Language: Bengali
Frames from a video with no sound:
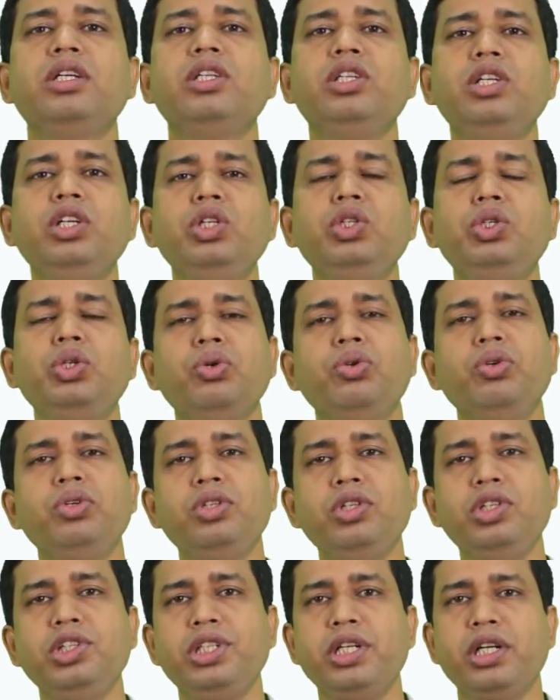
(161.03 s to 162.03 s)
তিনশো
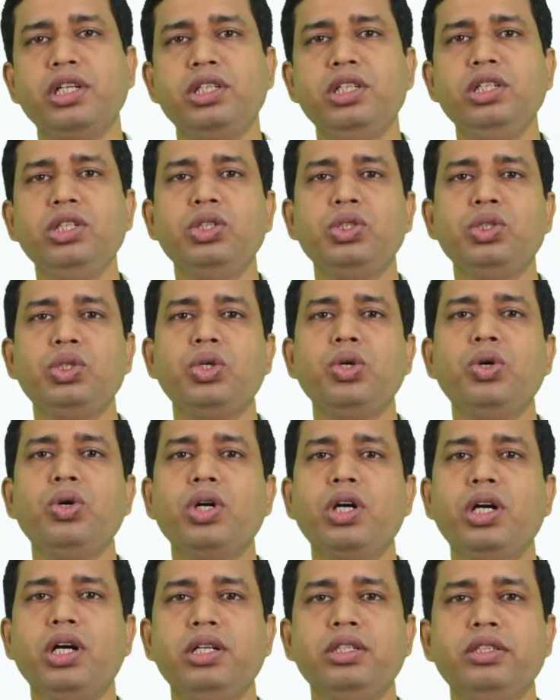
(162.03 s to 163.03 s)
উনত্রিশ আটটি
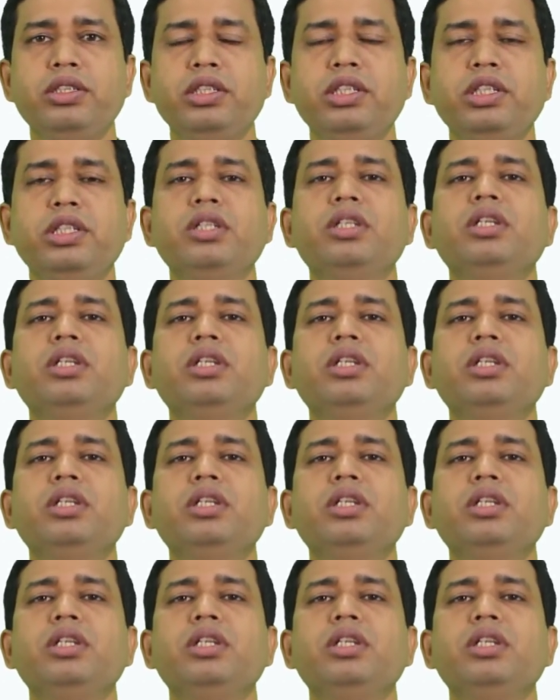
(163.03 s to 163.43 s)
সংখ্যা আছে